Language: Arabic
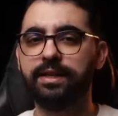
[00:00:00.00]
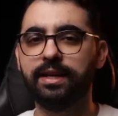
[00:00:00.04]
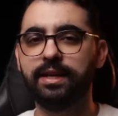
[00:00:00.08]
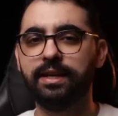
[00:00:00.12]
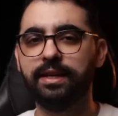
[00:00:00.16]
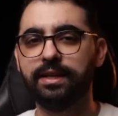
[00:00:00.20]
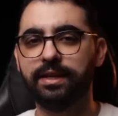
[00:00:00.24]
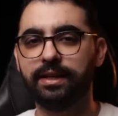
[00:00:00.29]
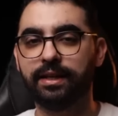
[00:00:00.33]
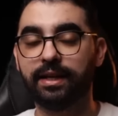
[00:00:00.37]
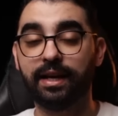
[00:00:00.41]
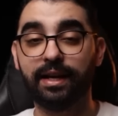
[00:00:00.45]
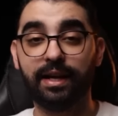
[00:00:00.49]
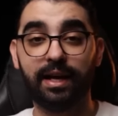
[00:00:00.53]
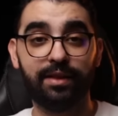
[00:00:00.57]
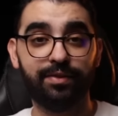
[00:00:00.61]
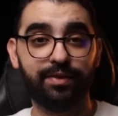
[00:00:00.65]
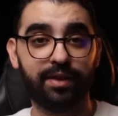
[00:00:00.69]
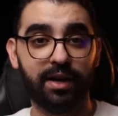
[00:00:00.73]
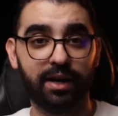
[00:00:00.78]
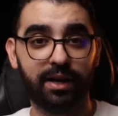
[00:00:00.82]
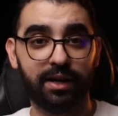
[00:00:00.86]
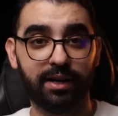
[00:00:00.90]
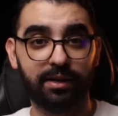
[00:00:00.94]
ديالي كان
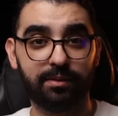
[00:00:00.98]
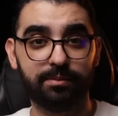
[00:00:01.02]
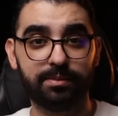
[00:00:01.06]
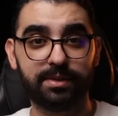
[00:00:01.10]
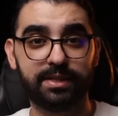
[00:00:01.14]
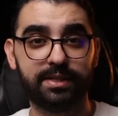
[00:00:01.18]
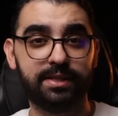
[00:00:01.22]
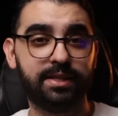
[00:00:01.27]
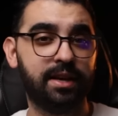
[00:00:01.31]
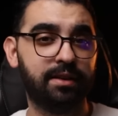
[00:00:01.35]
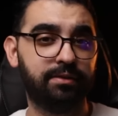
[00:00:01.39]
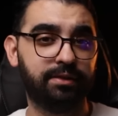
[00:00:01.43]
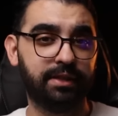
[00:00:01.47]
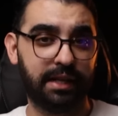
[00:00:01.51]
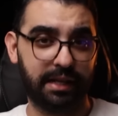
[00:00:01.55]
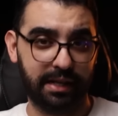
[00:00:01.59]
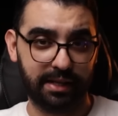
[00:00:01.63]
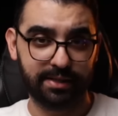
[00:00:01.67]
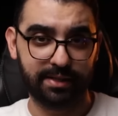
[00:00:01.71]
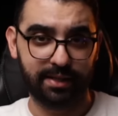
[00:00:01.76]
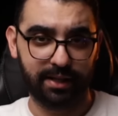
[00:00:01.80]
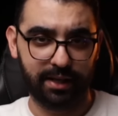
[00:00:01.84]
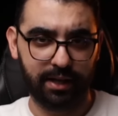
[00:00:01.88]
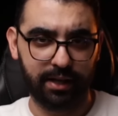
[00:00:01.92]
عندها بزاف ديال
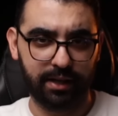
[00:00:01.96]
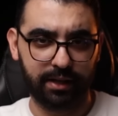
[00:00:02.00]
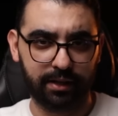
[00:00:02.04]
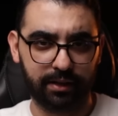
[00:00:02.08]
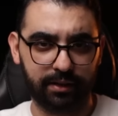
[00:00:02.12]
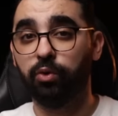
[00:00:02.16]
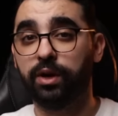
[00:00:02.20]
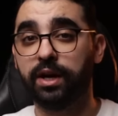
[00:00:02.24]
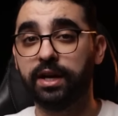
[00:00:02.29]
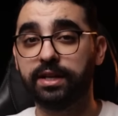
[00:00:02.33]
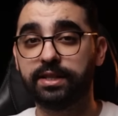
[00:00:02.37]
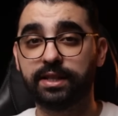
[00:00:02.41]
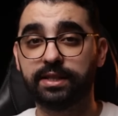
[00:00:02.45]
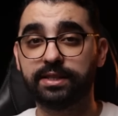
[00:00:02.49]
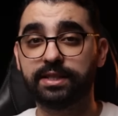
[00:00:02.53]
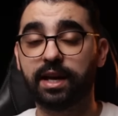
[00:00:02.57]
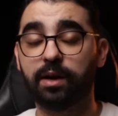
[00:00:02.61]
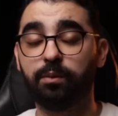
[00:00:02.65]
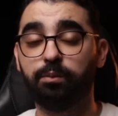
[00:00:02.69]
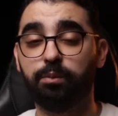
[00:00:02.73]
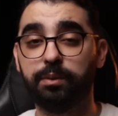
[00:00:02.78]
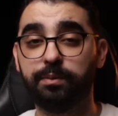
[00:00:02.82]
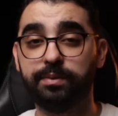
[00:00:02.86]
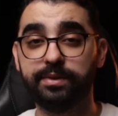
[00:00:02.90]
الاسرار وكانت
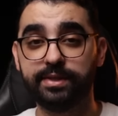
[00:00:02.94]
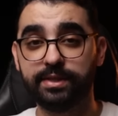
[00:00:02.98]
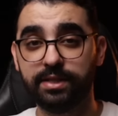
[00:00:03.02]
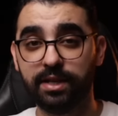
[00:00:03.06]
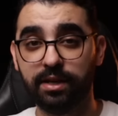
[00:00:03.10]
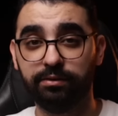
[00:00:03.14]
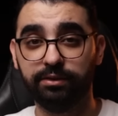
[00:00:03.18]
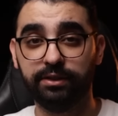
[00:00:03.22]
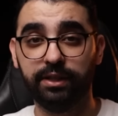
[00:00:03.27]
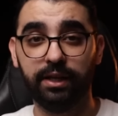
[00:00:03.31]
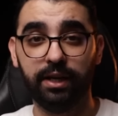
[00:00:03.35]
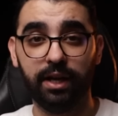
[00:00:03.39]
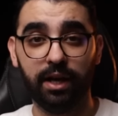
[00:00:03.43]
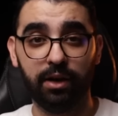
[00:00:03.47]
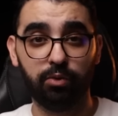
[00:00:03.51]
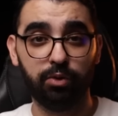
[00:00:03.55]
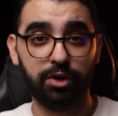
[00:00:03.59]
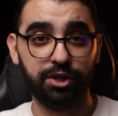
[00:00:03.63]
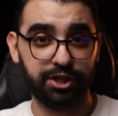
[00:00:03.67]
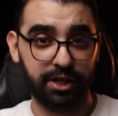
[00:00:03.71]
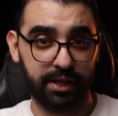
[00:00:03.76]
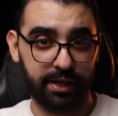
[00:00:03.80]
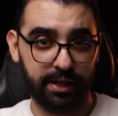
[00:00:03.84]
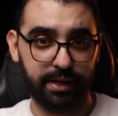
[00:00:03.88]
كتخبي بزاف ديال
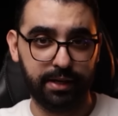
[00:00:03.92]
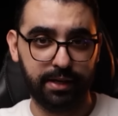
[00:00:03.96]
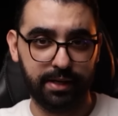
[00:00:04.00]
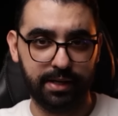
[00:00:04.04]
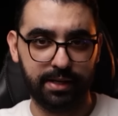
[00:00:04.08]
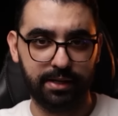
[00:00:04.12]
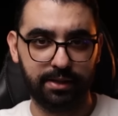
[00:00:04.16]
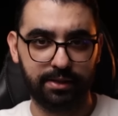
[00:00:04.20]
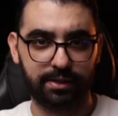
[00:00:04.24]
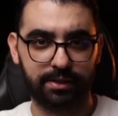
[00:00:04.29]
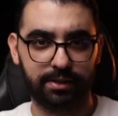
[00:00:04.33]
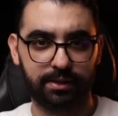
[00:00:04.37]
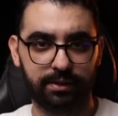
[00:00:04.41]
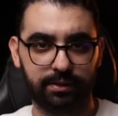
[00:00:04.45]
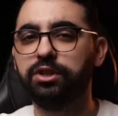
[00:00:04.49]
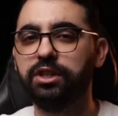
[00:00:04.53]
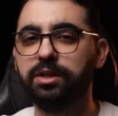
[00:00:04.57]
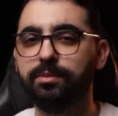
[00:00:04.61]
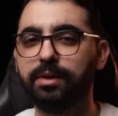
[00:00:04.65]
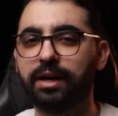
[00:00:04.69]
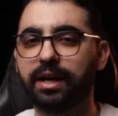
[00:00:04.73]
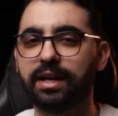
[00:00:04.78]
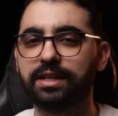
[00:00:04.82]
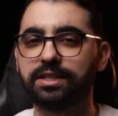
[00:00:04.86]
الحوايج على الناس
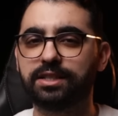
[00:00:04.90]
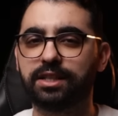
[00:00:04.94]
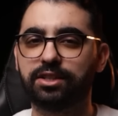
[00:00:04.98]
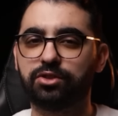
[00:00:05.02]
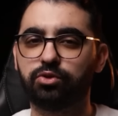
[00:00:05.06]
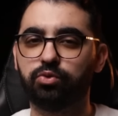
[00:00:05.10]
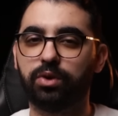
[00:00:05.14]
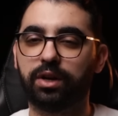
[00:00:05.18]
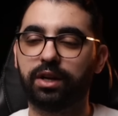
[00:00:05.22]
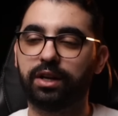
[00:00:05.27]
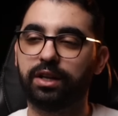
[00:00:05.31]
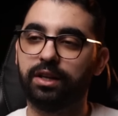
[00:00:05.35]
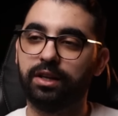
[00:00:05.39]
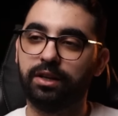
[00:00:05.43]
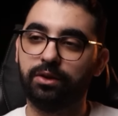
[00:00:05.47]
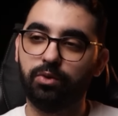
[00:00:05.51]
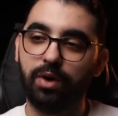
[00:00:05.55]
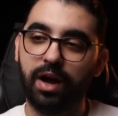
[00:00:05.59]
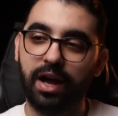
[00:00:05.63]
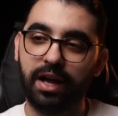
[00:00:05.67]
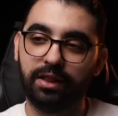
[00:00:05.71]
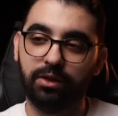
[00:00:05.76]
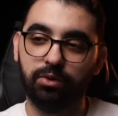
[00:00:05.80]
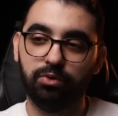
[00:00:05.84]
وديما كانت كتوري
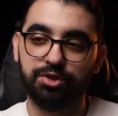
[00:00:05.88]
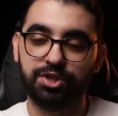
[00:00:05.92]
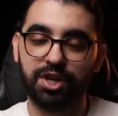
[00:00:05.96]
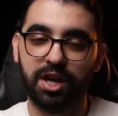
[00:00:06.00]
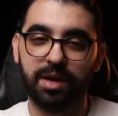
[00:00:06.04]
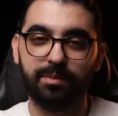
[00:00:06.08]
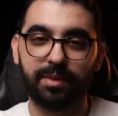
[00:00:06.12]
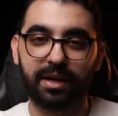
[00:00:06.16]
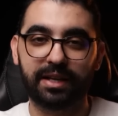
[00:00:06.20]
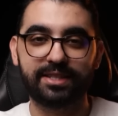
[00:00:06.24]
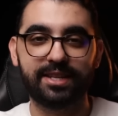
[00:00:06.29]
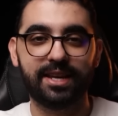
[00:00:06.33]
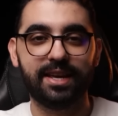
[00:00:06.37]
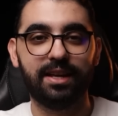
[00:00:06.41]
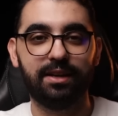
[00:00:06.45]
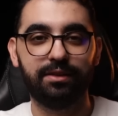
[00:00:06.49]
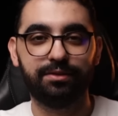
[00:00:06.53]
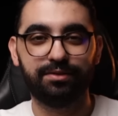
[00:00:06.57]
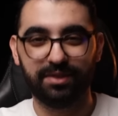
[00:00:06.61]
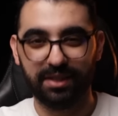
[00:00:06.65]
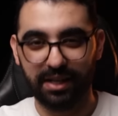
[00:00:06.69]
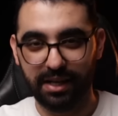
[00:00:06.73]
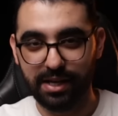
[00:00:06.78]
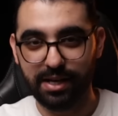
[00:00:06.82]
واحد الوجه
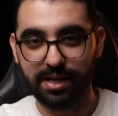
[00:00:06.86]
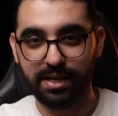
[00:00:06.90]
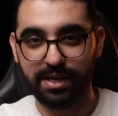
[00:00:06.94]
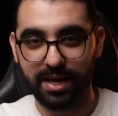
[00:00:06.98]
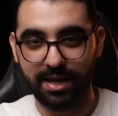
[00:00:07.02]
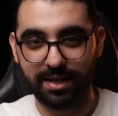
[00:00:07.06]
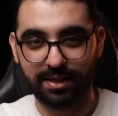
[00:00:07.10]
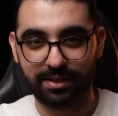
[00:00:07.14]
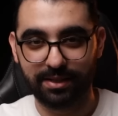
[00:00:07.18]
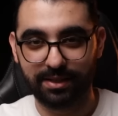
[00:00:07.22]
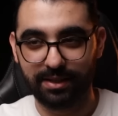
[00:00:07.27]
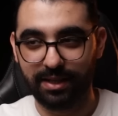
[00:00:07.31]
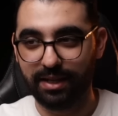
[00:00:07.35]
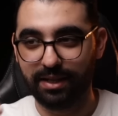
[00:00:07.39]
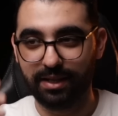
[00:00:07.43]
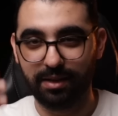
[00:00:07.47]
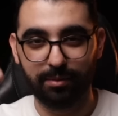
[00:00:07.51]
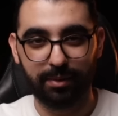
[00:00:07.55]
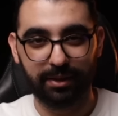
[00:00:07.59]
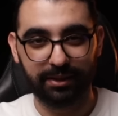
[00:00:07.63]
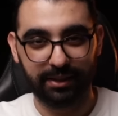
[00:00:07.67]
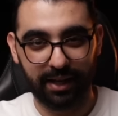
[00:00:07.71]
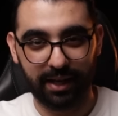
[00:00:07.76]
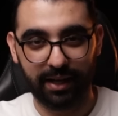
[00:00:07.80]
مختلف للناس يعني
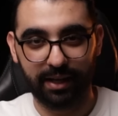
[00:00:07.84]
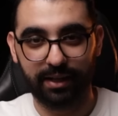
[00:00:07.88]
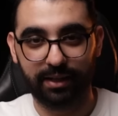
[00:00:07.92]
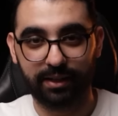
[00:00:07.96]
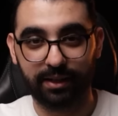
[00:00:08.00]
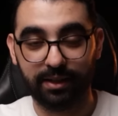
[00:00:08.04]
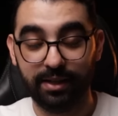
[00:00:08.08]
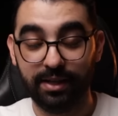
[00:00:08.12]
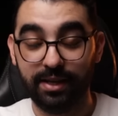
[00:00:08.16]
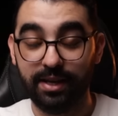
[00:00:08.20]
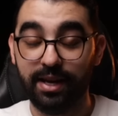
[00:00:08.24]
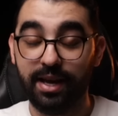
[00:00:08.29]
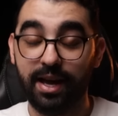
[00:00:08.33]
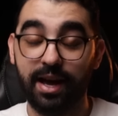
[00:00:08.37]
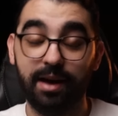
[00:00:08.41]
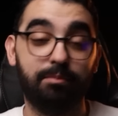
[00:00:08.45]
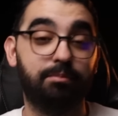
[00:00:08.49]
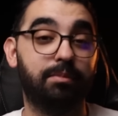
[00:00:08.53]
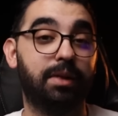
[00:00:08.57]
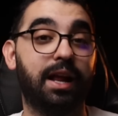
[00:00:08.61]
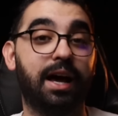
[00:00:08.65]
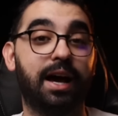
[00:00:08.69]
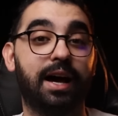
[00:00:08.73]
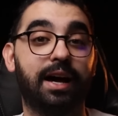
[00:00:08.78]
المظاهر
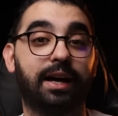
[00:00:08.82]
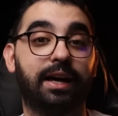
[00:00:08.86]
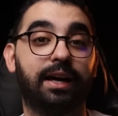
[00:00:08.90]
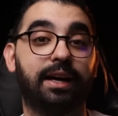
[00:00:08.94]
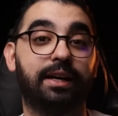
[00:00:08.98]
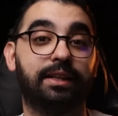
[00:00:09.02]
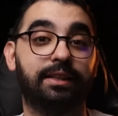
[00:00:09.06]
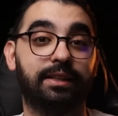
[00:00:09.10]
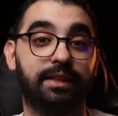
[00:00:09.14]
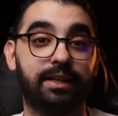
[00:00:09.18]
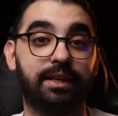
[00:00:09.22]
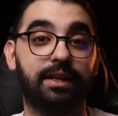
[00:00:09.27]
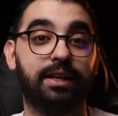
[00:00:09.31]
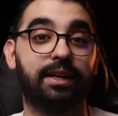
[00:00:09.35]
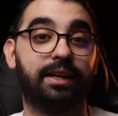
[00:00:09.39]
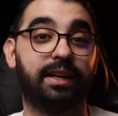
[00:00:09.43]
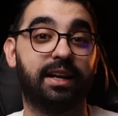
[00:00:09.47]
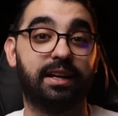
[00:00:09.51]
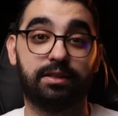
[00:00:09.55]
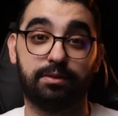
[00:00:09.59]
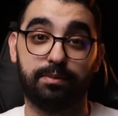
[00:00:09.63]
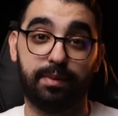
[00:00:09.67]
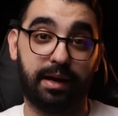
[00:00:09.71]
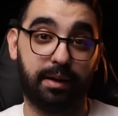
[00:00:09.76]
اما الحقيقه ديالها
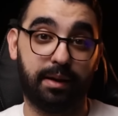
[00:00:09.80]
كانت